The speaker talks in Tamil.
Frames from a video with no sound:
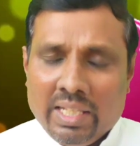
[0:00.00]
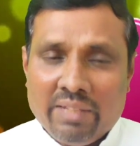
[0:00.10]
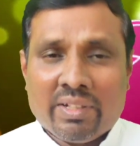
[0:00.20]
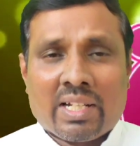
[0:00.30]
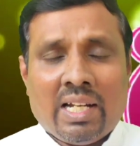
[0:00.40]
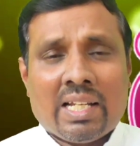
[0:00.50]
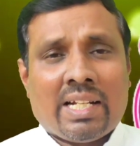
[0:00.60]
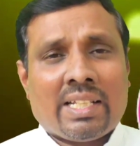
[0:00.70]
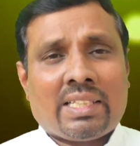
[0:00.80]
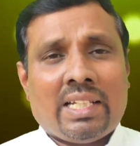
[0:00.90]
இவர்
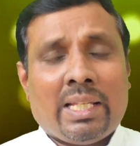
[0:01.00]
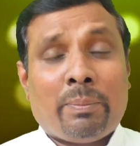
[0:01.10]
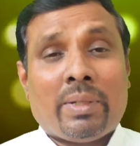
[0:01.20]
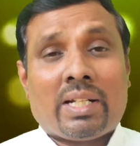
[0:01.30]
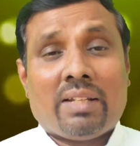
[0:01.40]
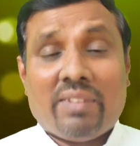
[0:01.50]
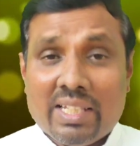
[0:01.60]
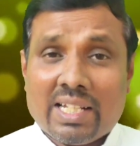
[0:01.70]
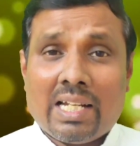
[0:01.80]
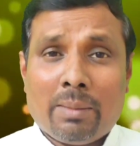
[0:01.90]
காலகட்டத்தில் ஏற்பட்ட
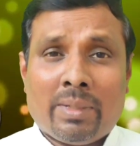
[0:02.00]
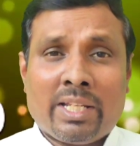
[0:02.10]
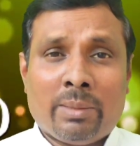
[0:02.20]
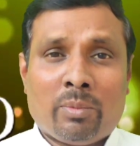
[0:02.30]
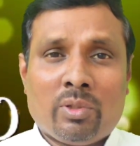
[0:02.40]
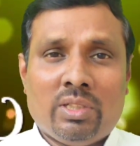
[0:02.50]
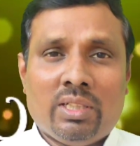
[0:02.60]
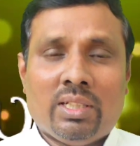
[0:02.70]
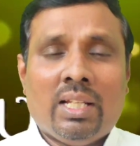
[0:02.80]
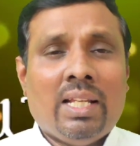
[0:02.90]
வேத கலபனையின்
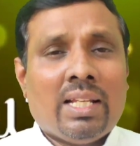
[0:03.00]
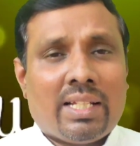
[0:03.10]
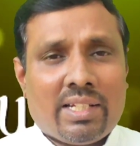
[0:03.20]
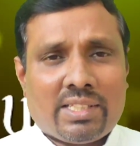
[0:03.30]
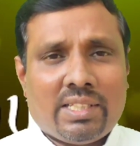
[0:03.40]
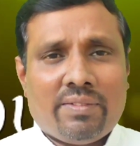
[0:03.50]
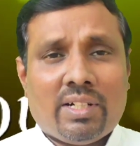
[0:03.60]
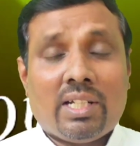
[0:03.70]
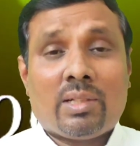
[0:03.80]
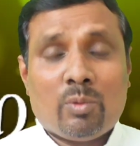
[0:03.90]
பொழுது
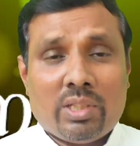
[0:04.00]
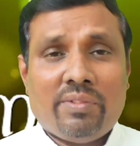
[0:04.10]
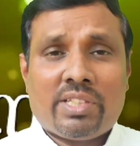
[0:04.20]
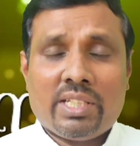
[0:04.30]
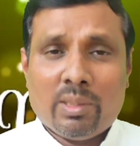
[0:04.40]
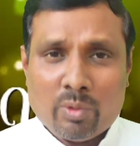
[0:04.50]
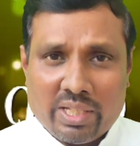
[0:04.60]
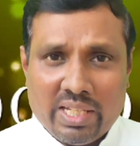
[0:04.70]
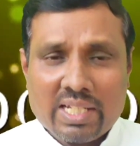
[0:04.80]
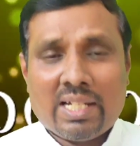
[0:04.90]
கிறிஸ்தவர்களுக்கு உதவி செய்த
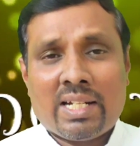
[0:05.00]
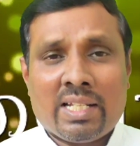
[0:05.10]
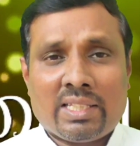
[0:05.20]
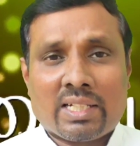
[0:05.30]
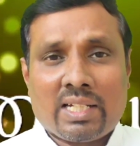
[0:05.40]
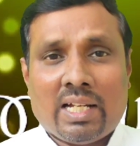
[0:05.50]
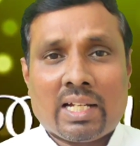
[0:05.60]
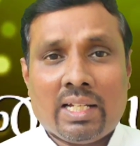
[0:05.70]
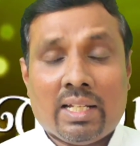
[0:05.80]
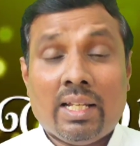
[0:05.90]
ஒரே
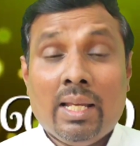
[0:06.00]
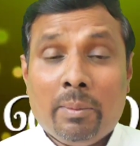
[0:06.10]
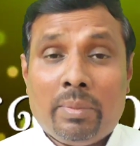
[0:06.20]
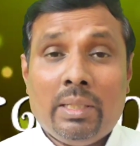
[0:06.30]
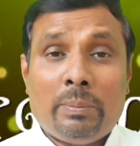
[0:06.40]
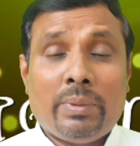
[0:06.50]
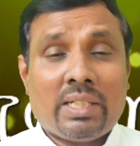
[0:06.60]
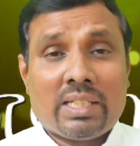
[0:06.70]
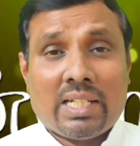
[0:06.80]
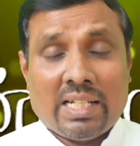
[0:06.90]
காரணத்திற்காக பிலிப்பு
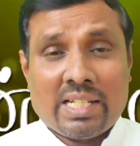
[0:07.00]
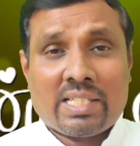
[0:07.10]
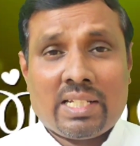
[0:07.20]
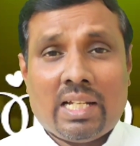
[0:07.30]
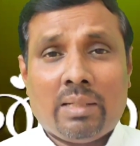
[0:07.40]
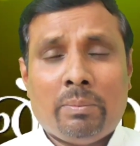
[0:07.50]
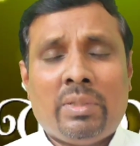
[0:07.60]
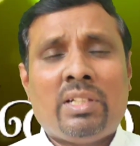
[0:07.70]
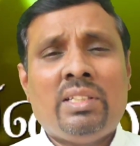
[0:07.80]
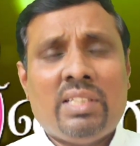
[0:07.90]
என்கிற அரசனால்
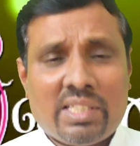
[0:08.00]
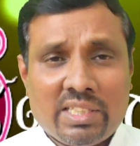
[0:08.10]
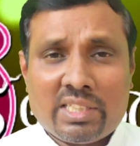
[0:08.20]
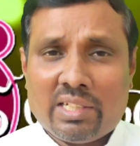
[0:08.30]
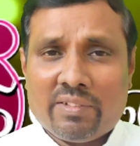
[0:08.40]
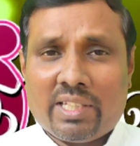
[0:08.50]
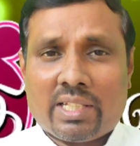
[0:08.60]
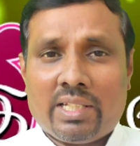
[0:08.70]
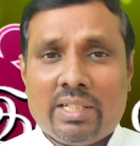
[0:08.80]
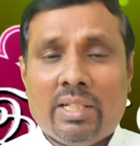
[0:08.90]
மிகுந்த
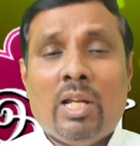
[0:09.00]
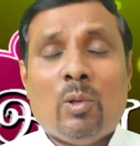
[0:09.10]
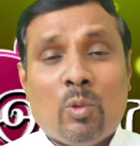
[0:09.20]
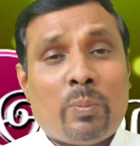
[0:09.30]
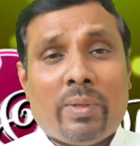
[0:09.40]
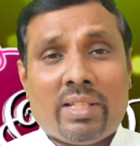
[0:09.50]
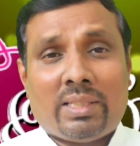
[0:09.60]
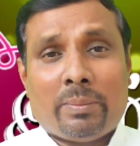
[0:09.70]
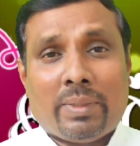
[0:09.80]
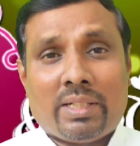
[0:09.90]
சித்திரவதைக்கு
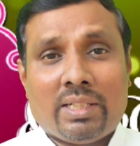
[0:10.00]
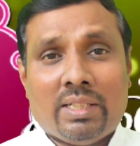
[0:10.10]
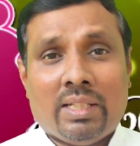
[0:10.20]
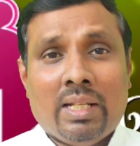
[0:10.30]
உட்படுத்தப்பட்டு